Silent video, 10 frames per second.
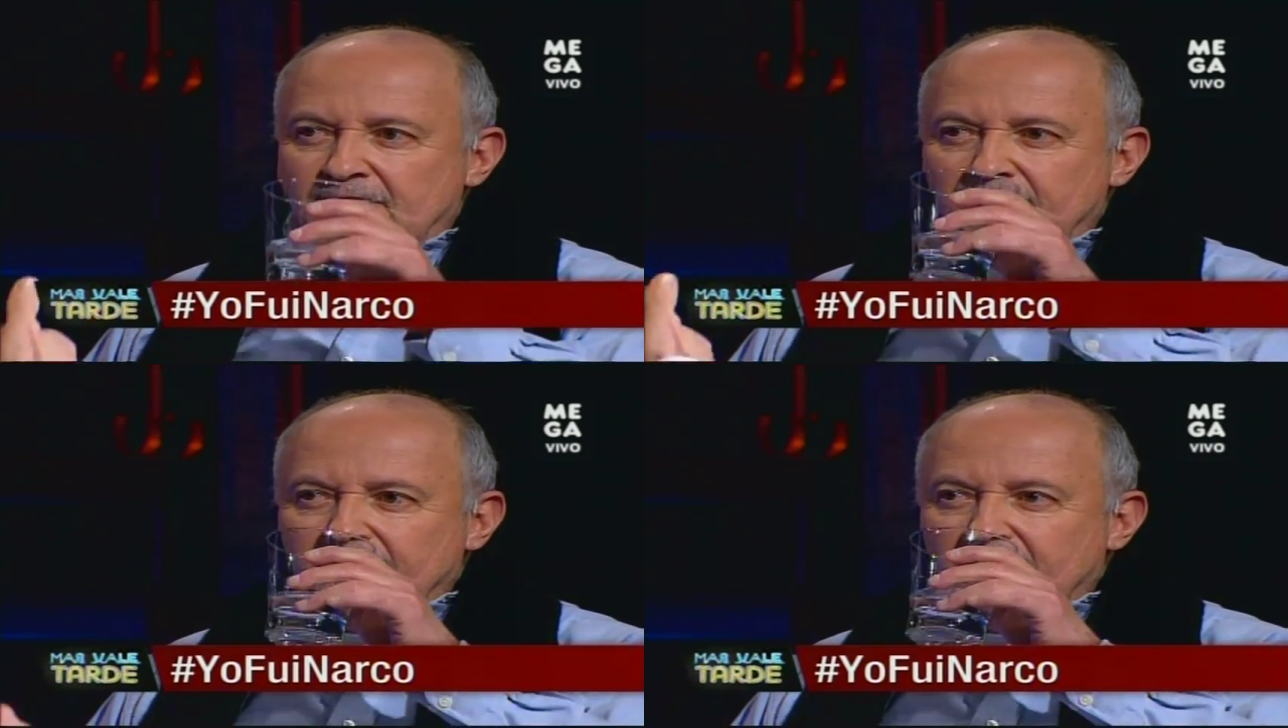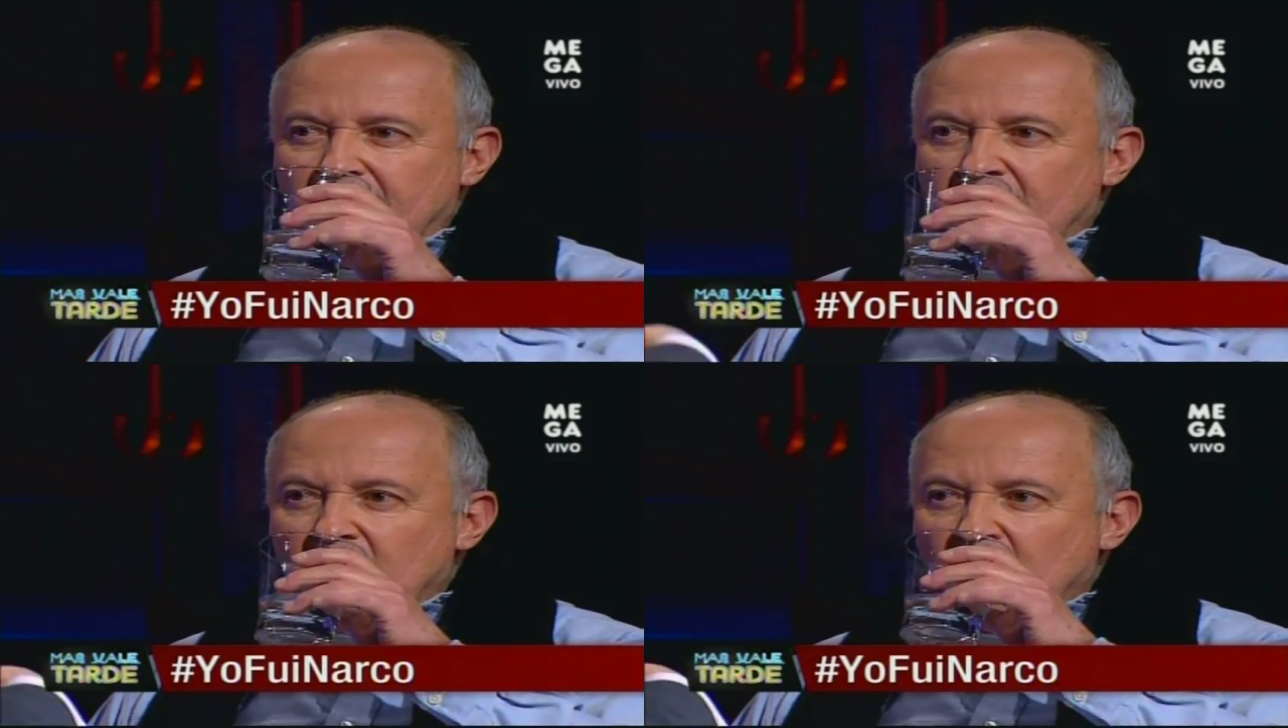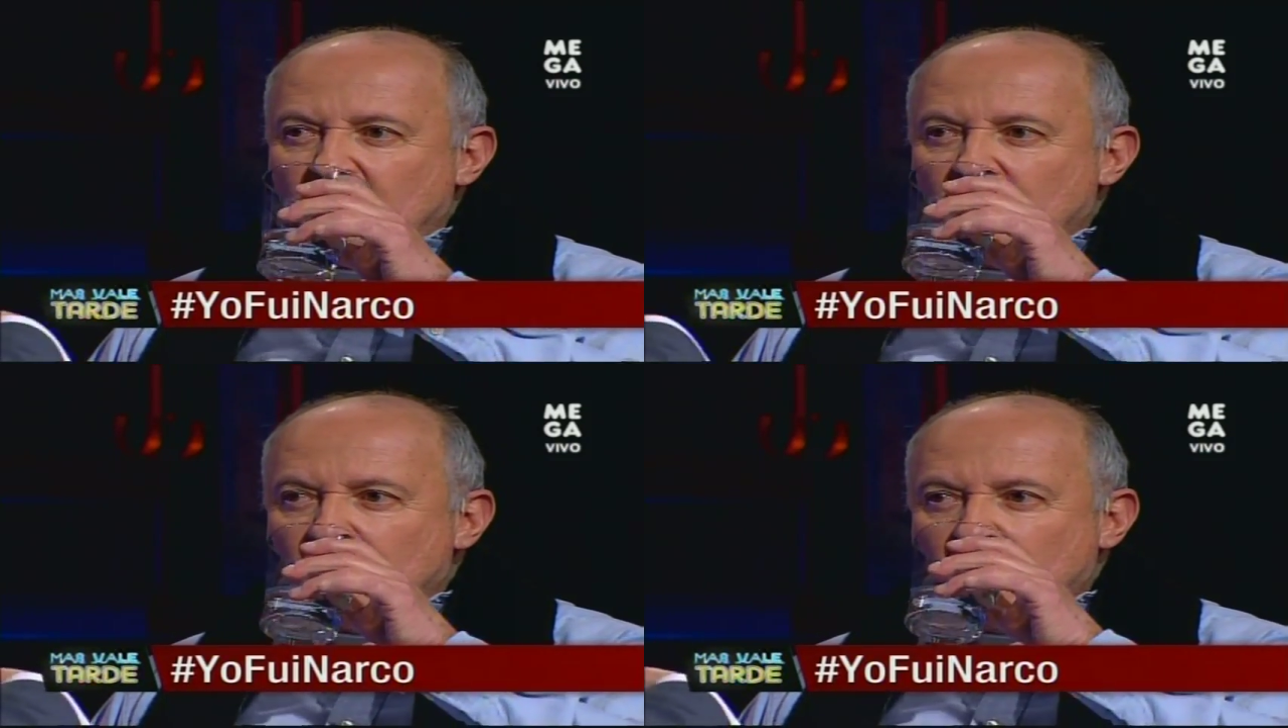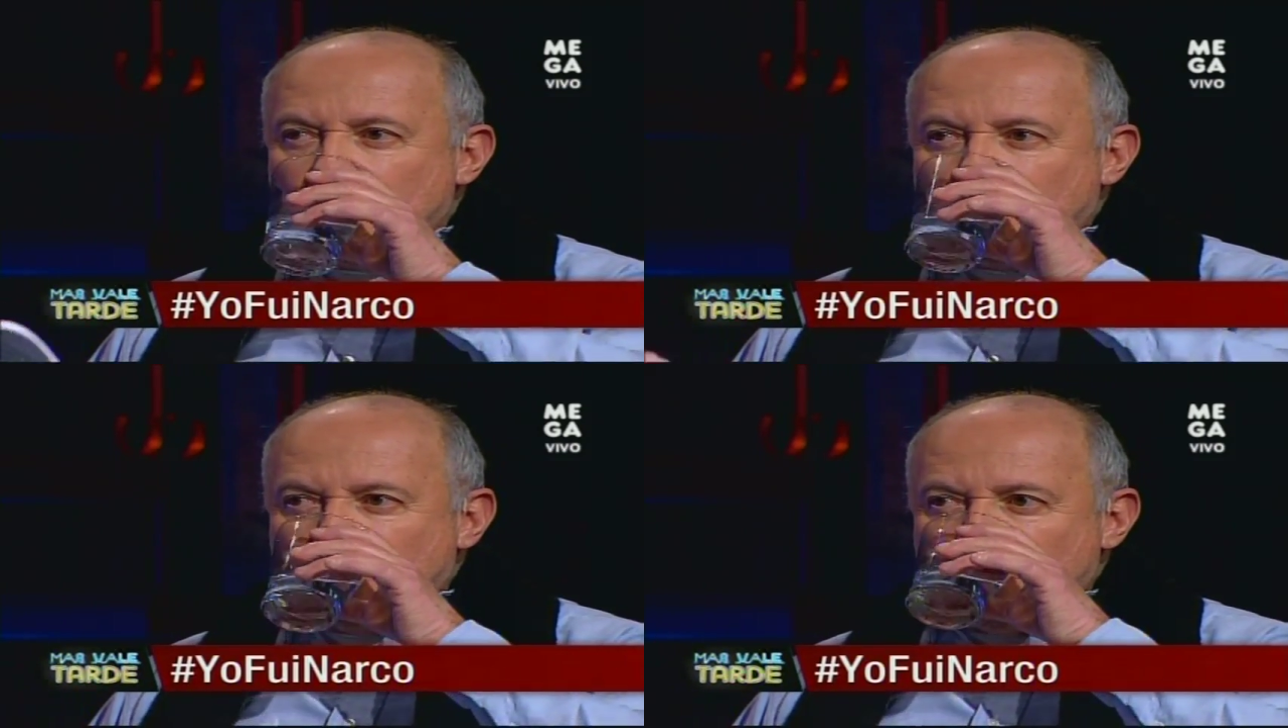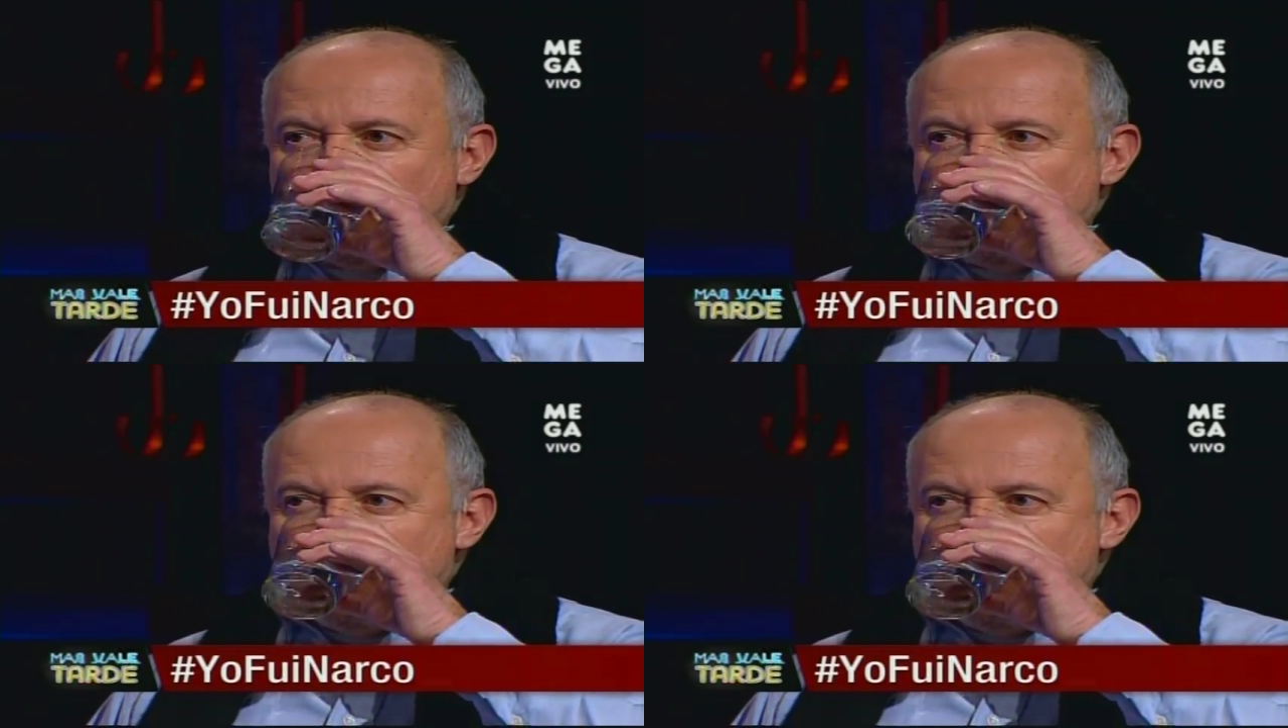¿Eran cinco